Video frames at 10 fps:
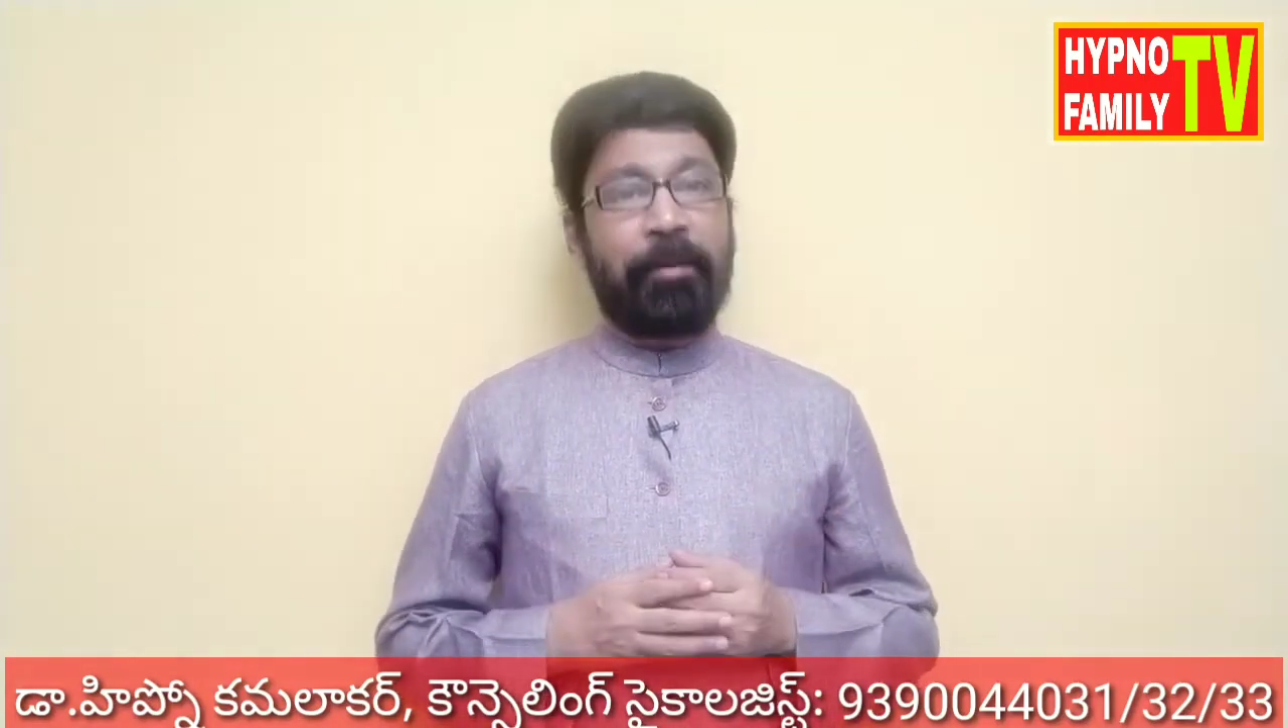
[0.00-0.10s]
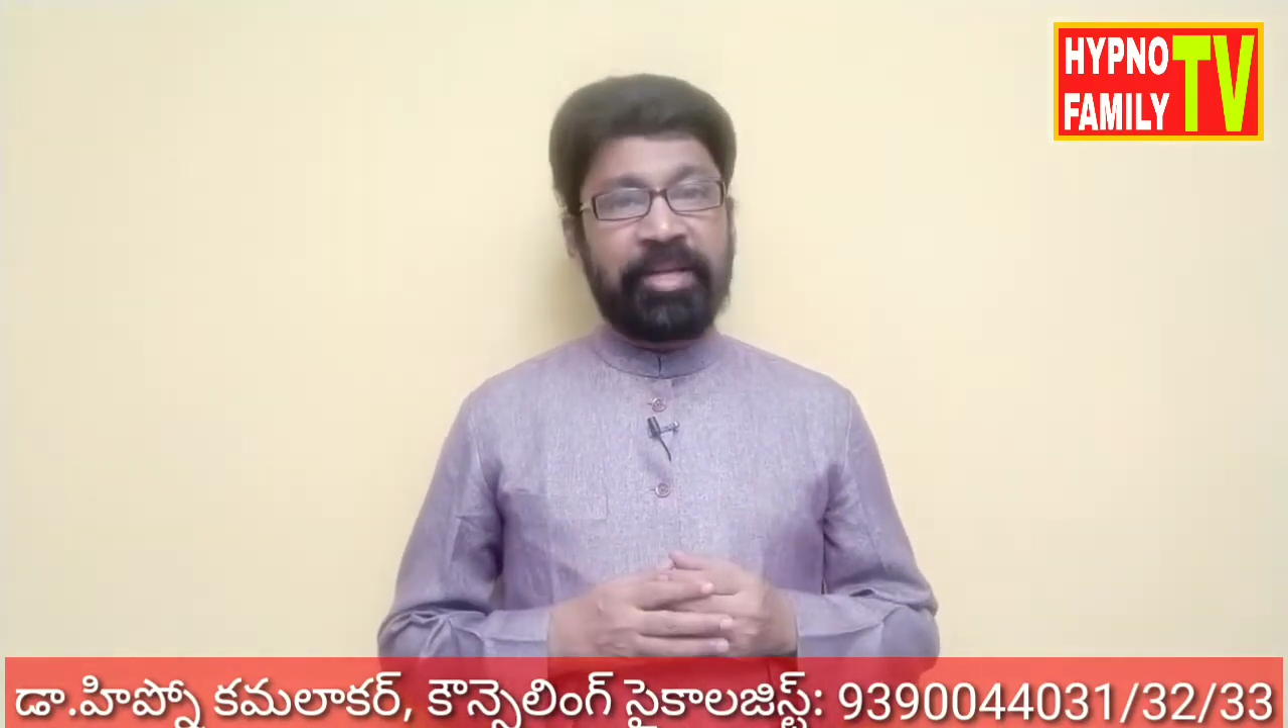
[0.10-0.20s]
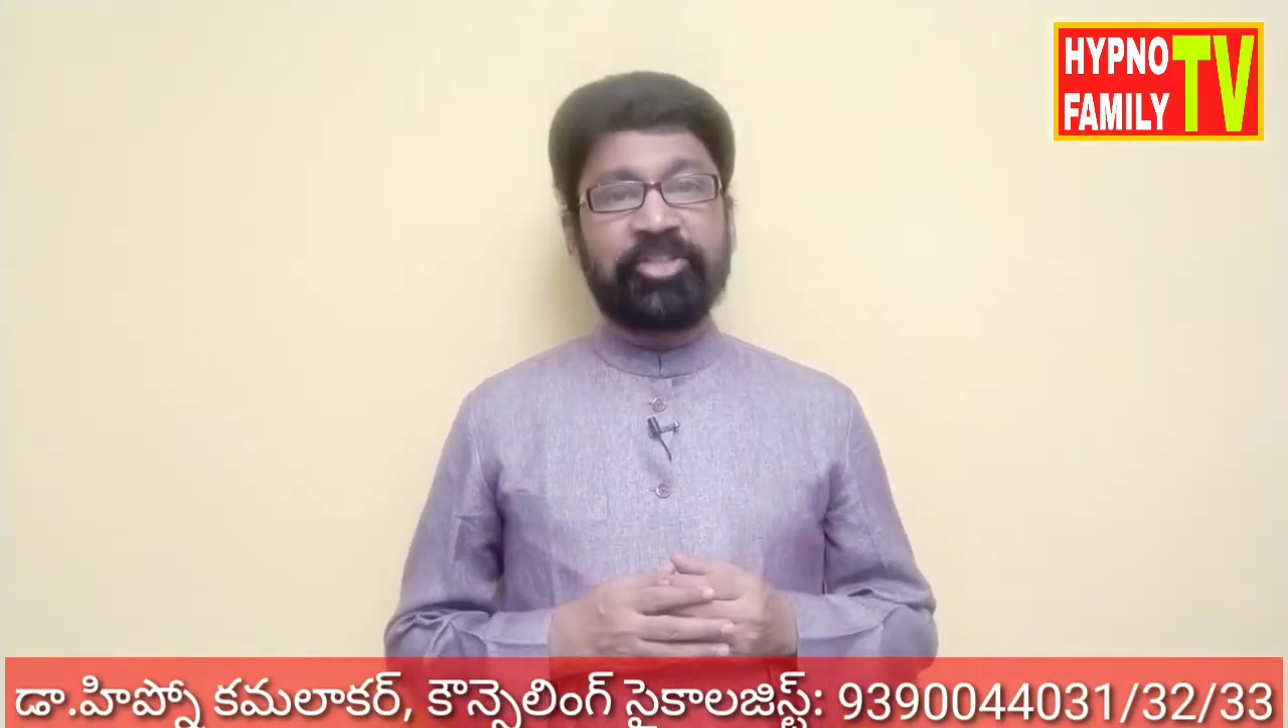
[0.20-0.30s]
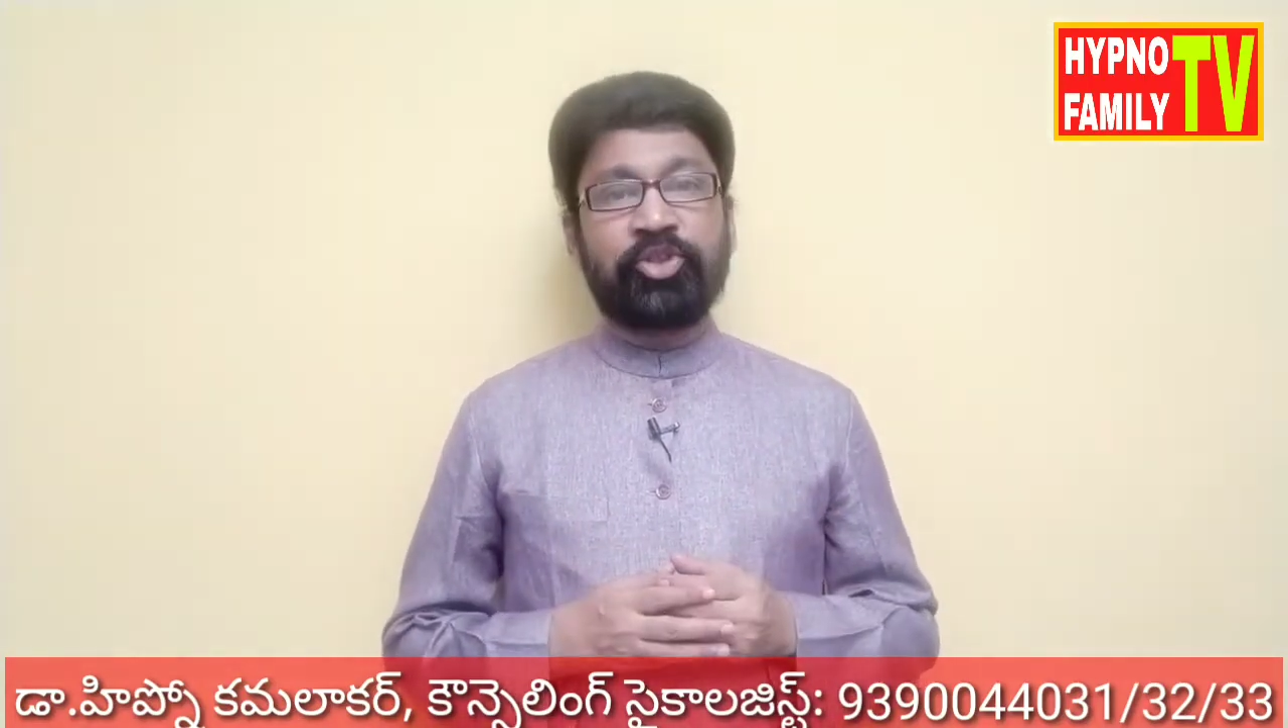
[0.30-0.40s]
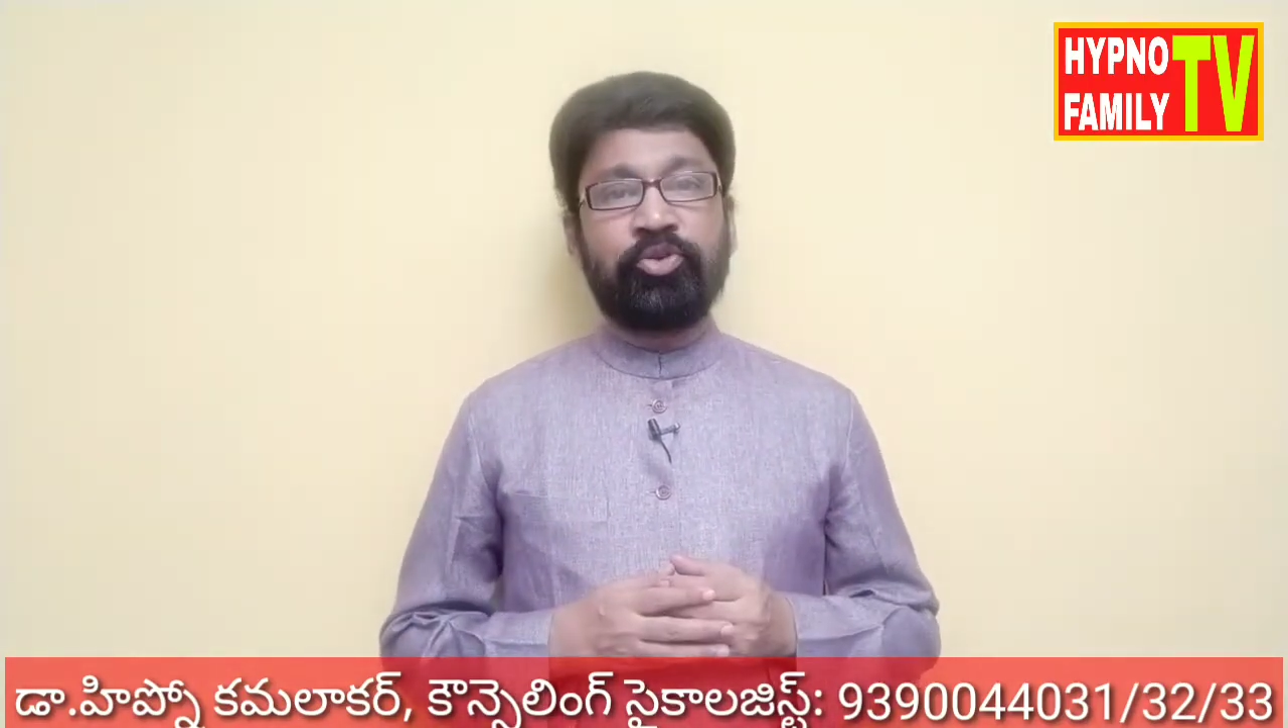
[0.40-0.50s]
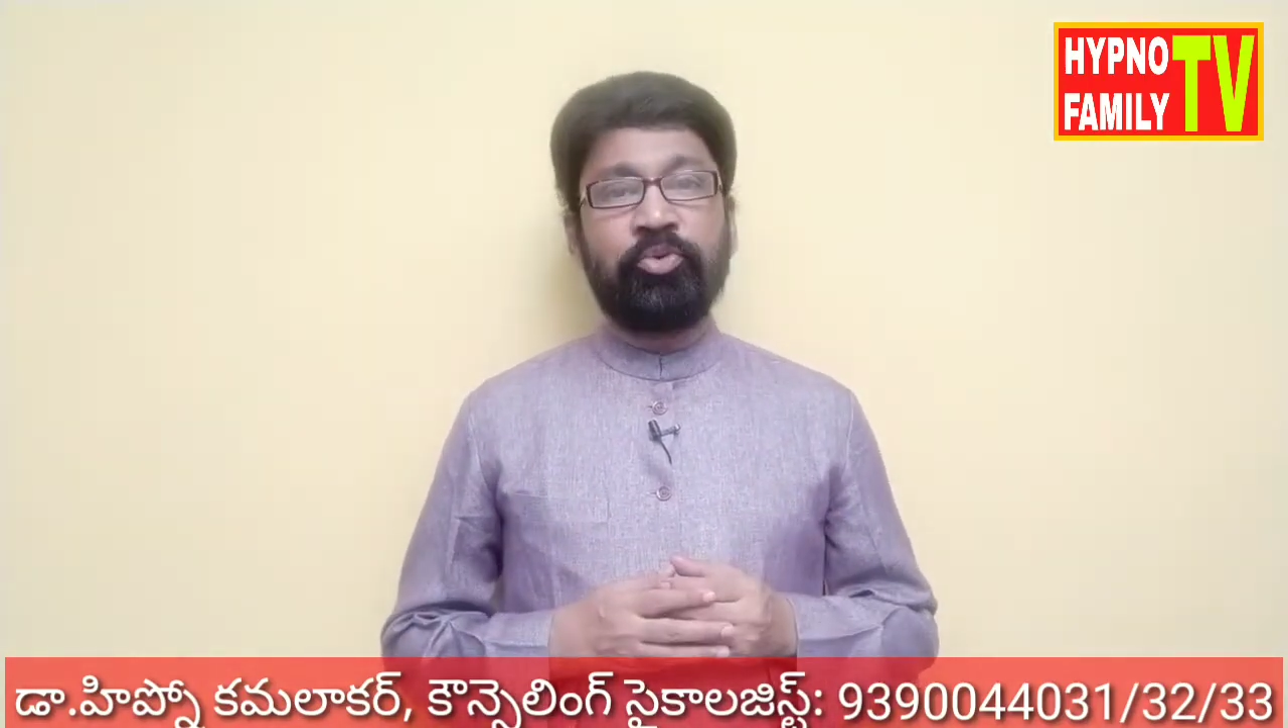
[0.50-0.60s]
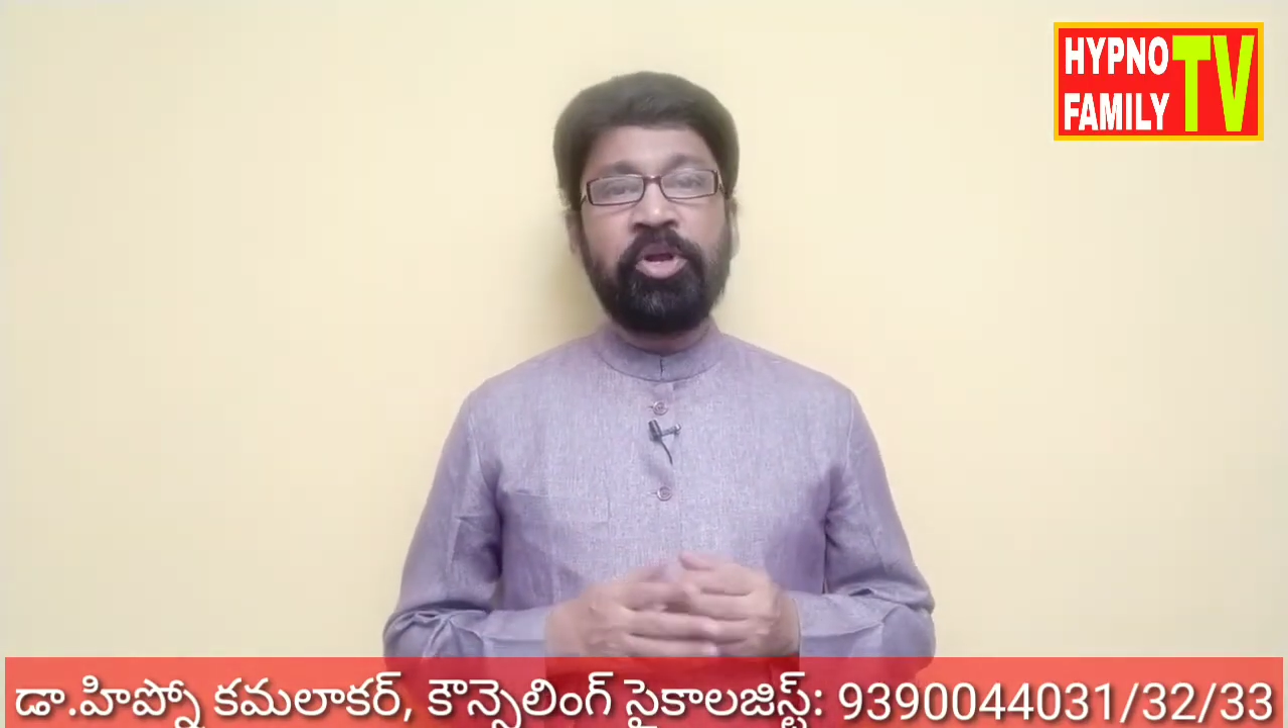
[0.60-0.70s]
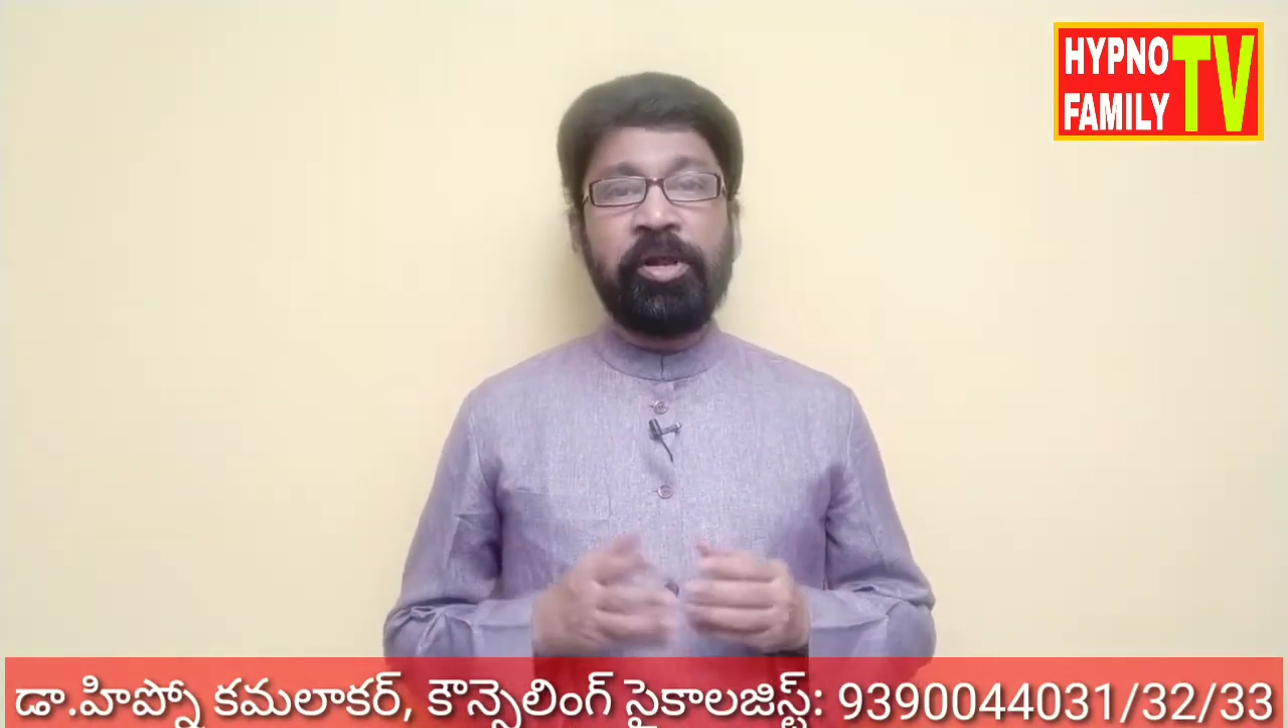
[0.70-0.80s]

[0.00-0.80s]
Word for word: కబలిస్తూ